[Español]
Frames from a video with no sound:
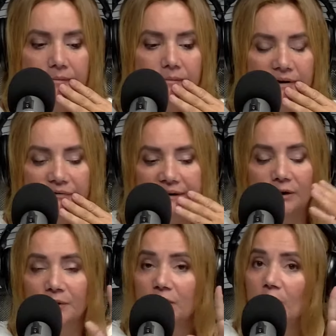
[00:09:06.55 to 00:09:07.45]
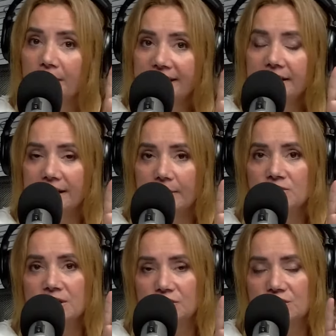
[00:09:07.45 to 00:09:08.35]
Perfecto, pero los viste, digamos,
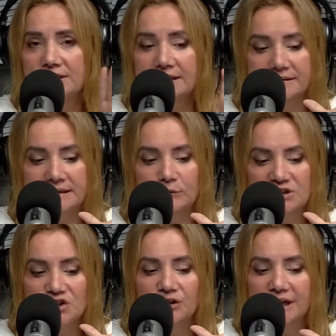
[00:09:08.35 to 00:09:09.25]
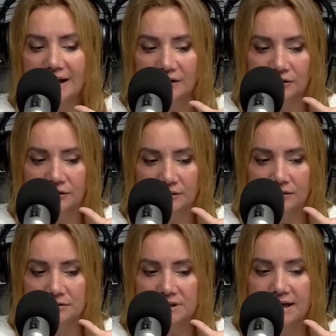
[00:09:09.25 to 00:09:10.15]
entonces en situación diálogo, o
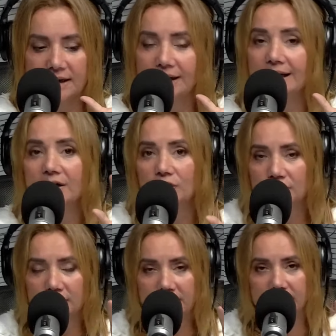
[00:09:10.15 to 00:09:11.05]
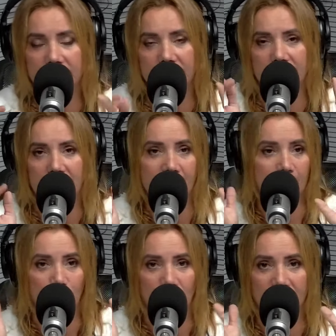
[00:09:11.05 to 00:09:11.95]
sea, lejos de las
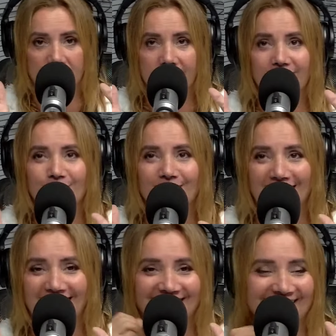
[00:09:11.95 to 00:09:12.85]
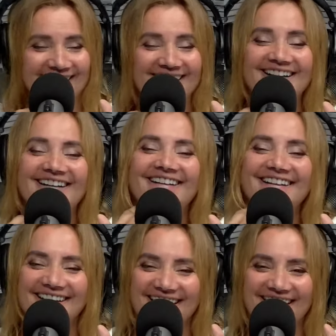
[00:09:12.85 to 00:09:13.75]
bravuconadas de mi ley,
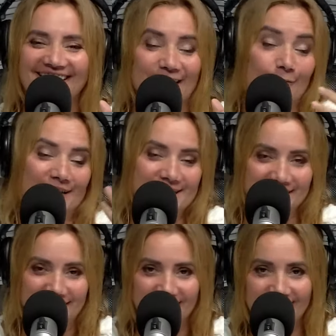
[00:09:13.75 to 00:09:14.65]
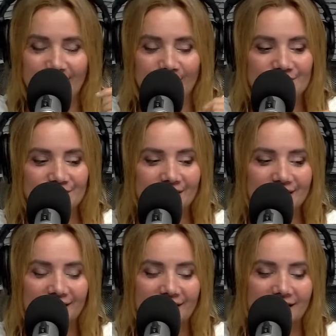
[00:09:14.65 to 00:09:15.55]
eh, del presidente, digamos.
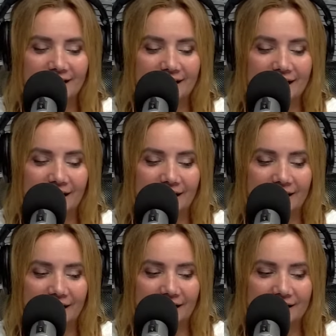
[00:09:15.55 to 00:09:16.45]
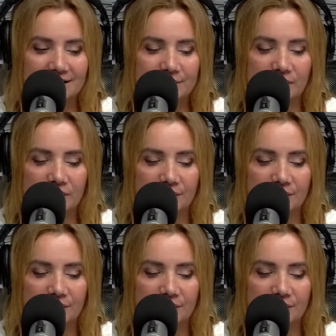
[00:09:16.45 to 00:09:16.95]
Queda, eh, queda clarísimo.